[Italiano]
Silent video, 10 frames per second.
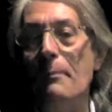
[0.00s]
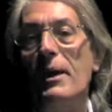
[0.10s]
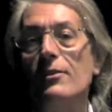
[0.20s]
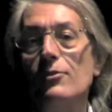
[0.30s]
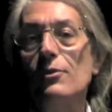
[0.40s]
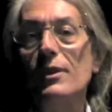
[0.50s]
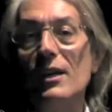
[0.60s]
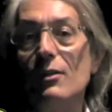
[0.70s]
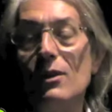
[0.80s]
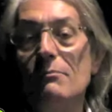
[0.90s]
ha perso,
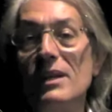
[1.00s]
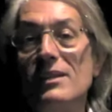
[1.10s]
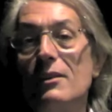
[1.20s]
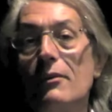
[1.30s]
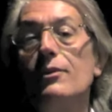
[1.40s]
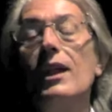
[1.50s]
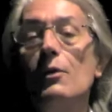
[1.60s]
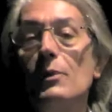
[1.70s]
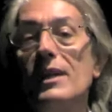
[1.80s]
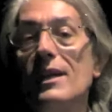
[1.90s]
che dovrebbe essere quello
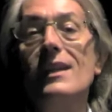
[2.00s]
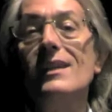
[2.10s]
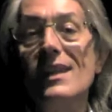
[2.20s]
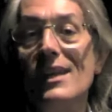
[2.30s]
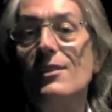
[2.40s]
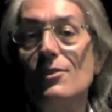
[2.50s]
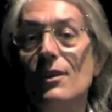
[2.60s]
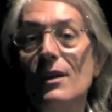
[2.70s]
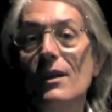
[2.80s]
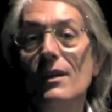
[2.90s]
della guida,
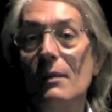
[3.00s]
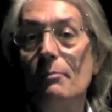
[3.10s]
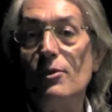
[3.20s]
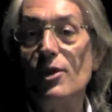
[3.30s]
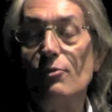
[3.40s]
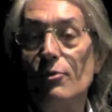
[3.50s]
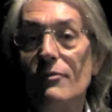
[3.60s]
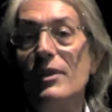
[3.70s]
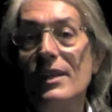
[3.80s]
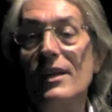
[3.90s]
dell'indirizzo, del progetto
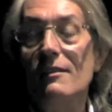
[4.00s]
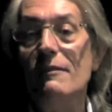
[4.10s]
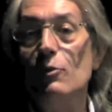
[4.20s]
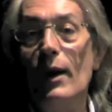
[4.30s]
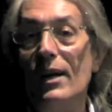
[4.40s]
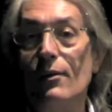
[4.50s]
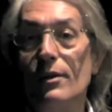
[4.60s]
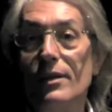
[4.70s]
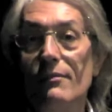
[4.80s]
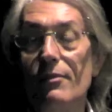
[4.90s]
di vita individuale e
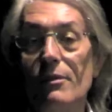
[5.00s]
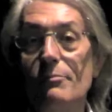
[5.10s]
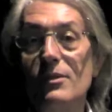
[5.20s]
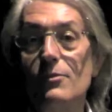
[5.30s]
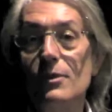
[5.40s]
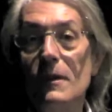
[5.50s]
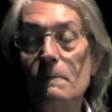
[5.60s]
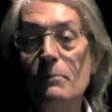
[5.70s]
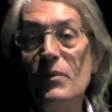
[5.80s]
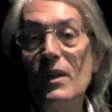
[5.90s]
collettivo delle
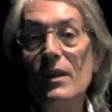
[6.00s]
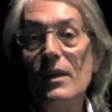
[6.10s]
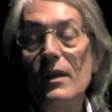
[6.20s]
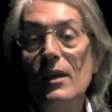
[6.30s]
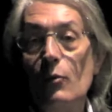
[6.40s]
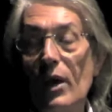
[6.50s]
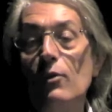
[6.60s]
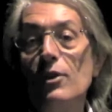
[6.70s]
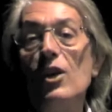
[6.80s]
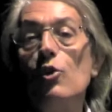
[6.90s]
persone
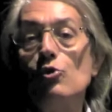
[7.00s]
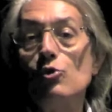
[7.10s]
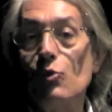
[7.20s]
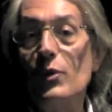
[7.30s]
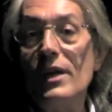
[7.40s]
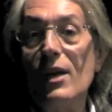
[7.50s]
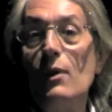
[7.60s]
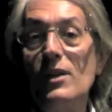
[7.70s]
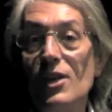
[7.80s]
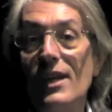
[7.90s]
quello di ricostruire
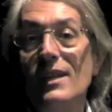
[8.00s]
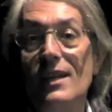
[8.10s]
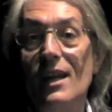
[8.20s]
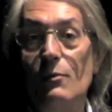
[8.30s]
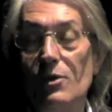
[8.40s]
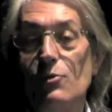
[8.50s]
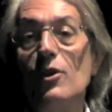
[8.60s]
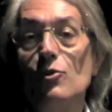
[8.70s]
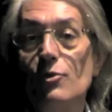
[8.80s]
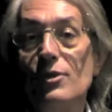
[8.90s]
un'agenda della
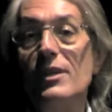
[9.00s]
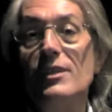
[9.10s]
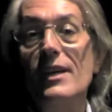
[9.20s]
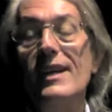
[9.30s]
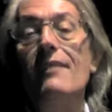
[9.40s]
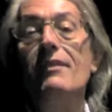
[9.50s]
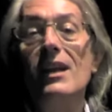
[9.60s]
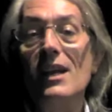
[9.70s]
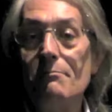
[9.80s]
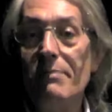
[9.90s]
questione giustizia in chiave
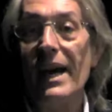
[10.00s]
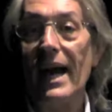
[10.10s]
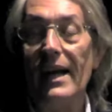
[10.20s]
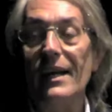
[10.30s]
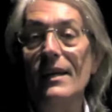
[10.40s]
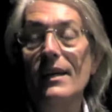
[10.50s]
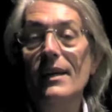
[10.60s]
liberale,